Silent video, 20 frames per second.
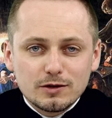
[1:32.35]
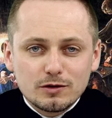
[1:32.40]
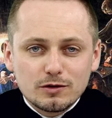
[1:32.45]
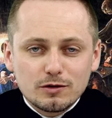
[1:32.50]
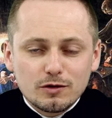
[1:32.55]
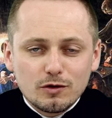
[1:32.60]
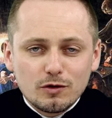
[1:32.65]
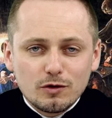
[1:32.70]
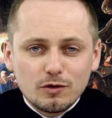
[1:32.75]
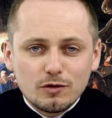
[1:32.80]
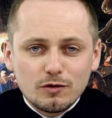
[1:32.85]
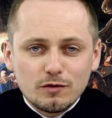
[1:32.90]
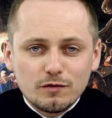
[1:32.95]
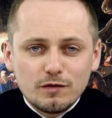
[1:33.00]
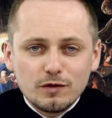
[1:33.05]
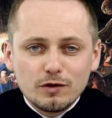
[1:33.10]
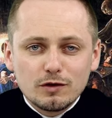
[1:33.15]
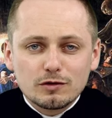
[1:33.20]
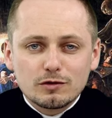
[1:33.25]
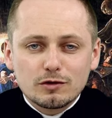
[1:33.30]
to
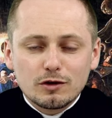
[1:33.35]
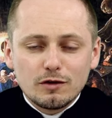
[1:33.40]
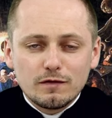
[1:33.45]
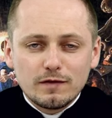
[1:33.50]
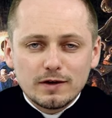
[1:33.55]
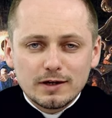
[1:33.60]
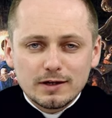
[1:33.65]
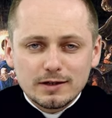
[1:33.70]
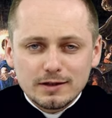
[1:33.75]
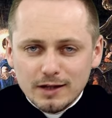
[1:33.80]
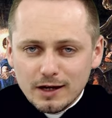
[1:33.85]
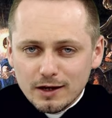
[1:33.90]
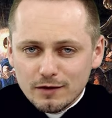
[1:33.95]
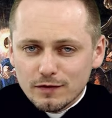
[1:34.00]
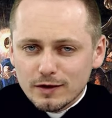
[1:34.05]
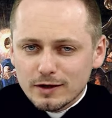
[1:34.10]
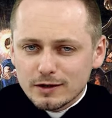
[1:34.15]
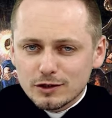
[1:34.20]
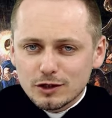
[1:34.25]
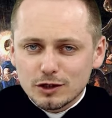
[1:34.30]
wyjątkowe,
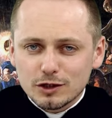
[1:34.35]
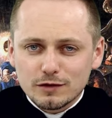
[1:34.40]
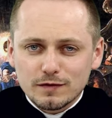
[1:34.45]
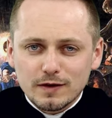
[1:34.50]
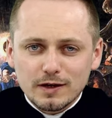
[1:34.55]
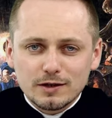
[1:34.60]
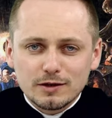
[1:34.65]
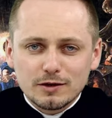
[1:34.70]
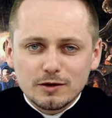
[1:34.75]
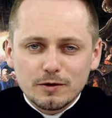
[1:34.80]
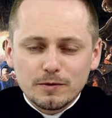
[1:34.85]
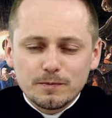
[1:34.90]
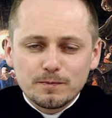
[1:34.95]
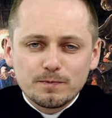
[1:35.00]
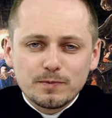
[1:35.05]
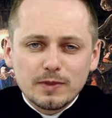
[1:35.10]
największe święto